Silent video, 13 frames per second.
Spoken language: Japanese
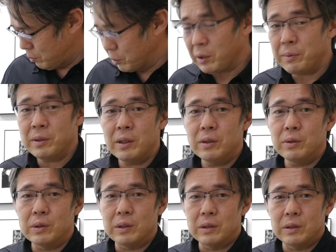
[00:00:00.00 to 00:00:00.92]
森山大
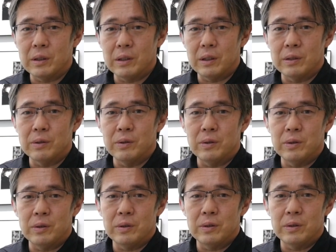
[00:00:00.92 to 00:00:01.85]
道先生あ
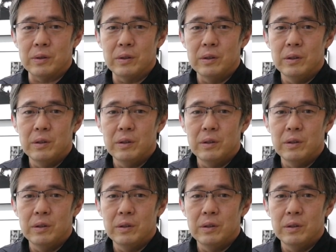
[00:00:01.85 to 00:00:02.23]
の、